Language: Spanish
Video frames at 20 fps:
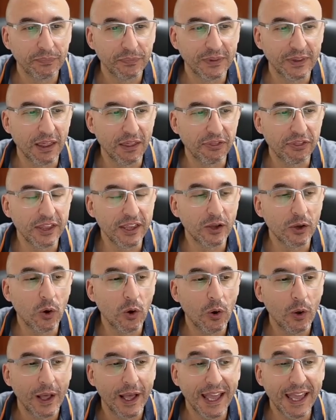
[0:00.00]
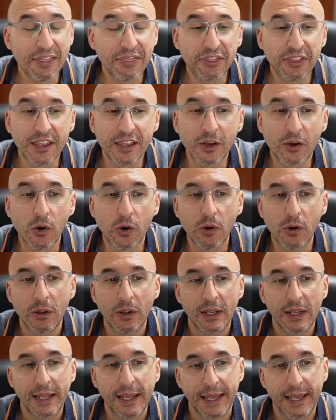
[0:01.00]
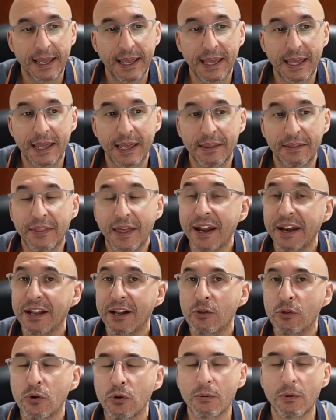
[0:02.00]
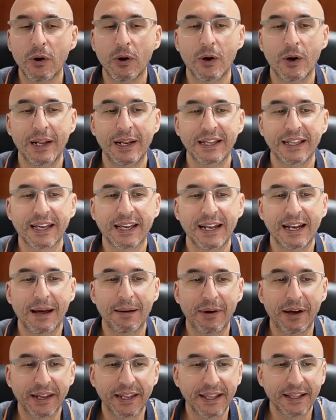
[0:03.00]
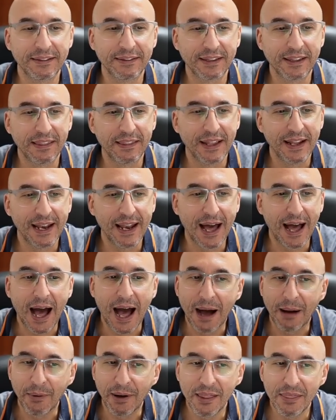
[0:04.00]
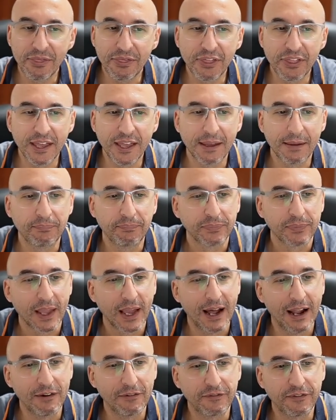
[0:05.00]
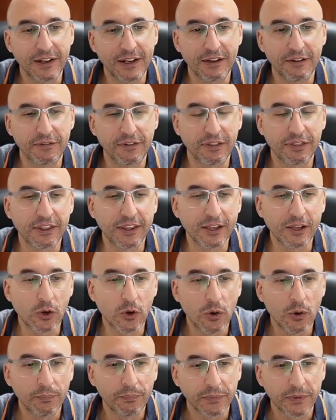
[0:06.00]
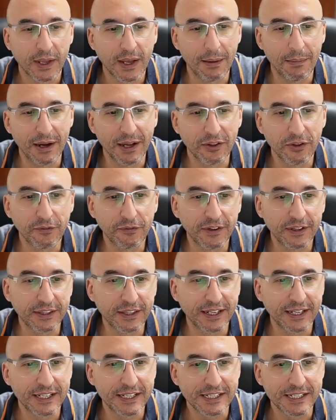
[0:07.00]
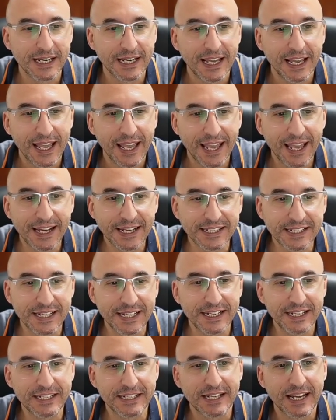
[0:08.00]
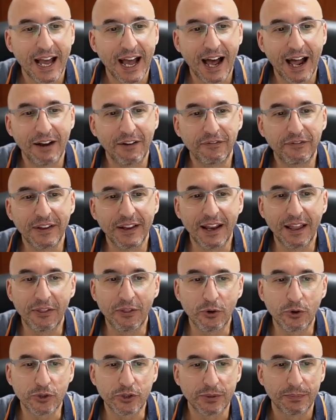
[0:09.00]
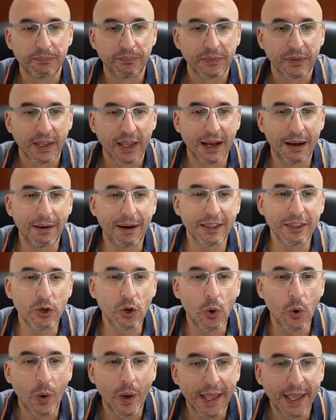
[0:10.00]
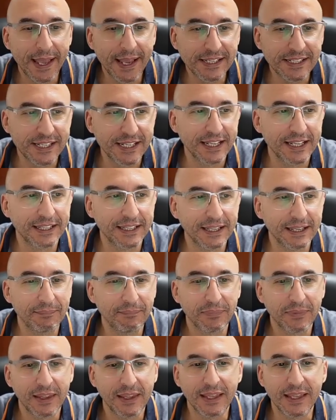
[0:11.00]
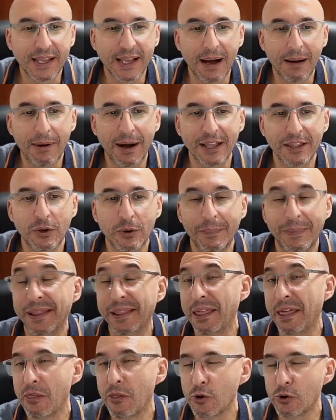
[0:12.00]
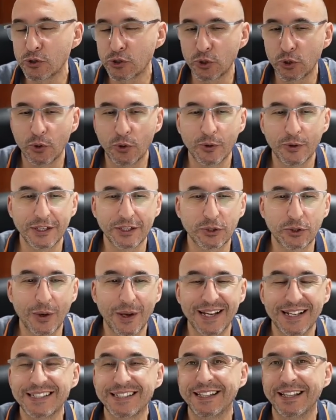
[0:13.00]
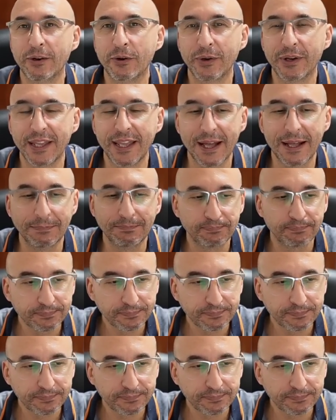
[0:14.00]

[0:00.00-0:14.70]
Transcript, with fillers: D5, E5. Daniel Dubo elige la variante de la avance, alfil F5, caballo F3, E6, alfil E2, caballo E7 y caballo BD2. Todo esto es teoría